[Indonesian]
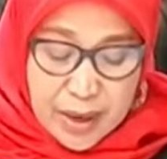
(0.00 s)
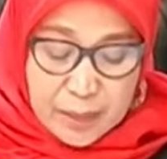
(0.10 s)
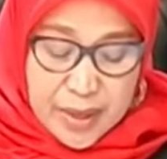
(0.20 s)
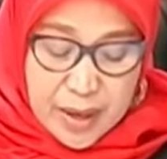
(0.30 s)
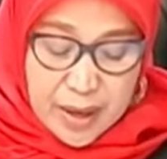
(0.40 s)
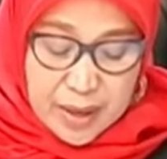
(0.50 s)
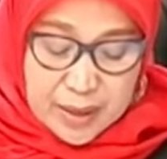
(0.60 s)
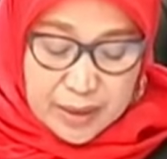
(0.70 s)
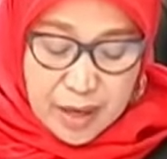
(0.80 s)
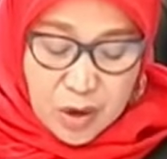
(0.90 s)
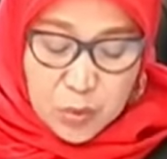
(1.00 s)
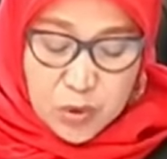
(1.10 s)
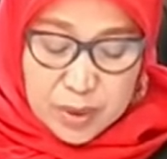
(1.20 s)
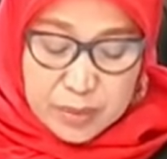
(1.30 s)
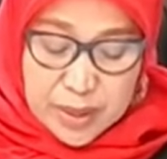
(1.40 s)
Pada akhirnya
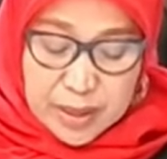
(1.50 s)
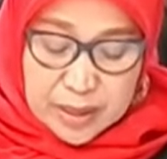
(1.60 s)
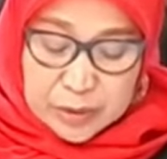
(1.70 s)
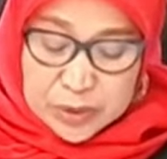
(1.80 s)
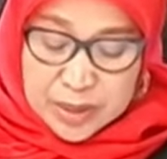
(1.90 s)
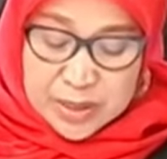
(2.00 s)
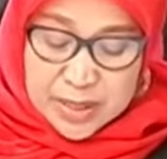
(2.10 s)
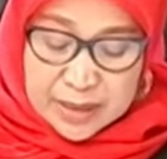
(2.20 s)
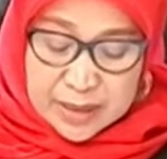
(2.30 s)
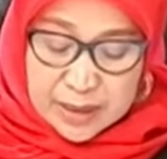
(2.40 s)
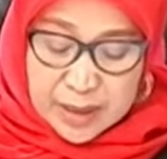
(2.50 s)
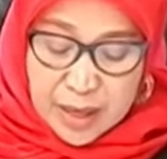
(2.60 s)
hubungan badan itu terjadi.